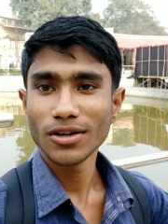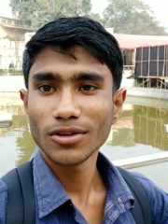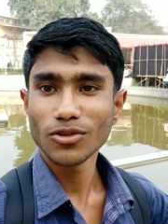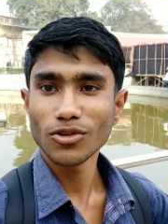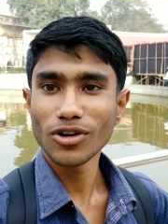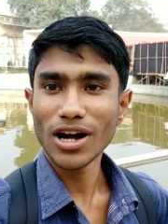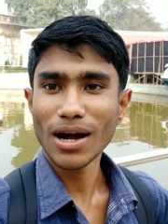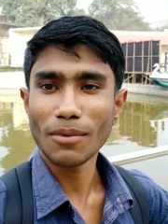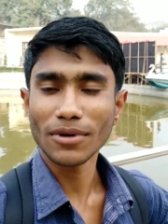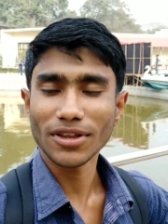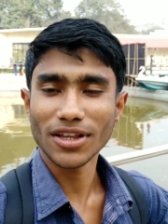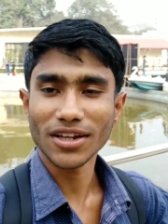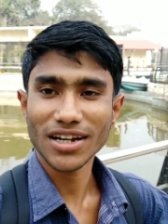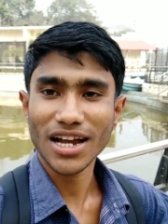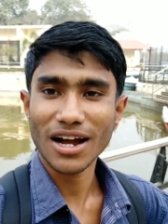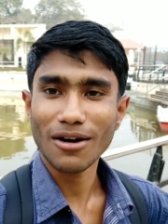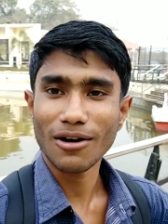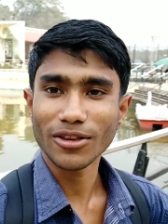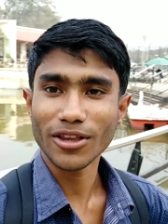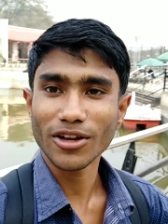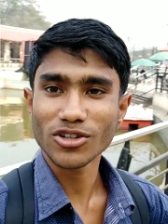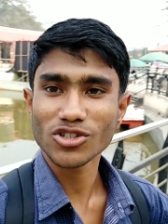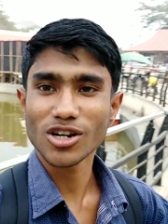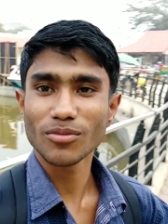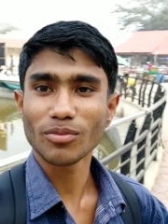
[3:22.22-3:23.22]
তো আমাদের
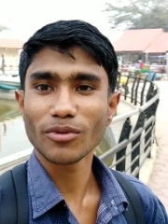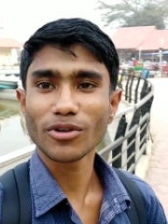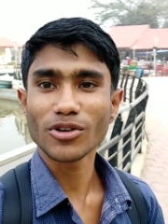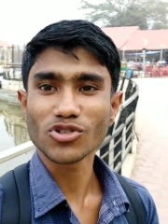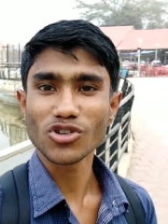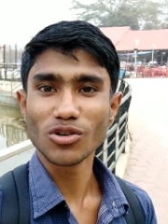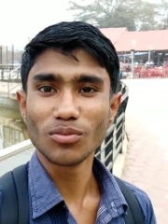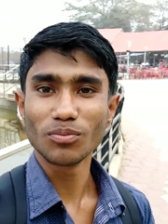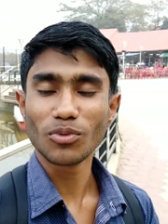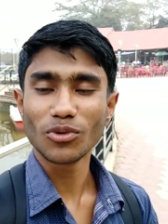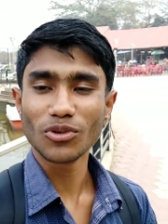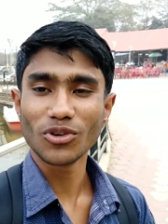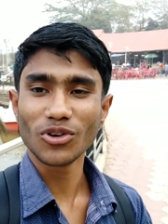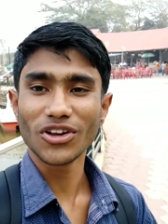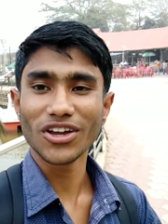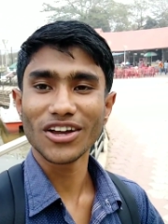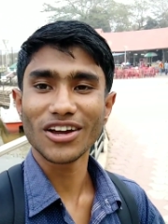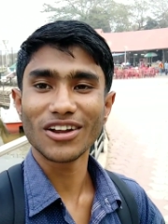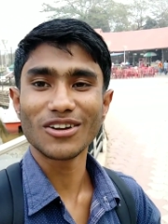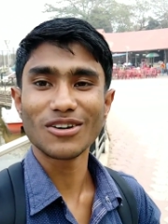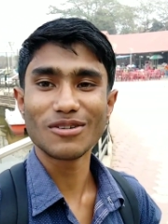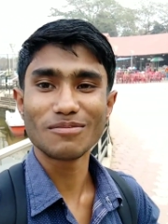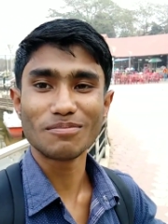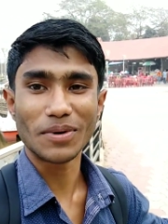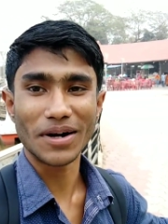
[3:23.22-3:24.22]
খাওয়া দাওয়া সবকিছু সম্পূর্ণ হয়ে
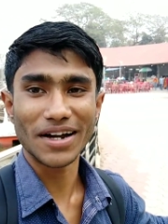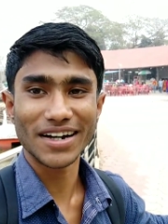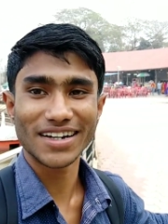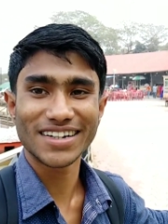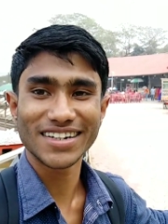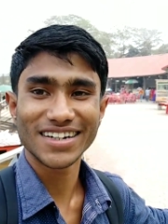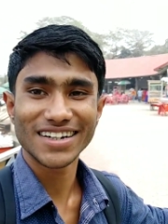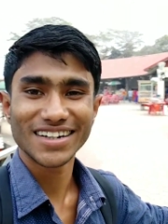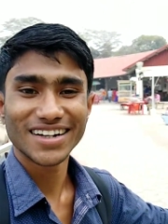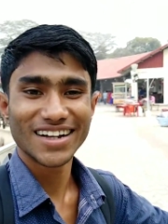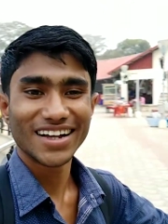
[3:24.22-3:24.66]
গেল বাট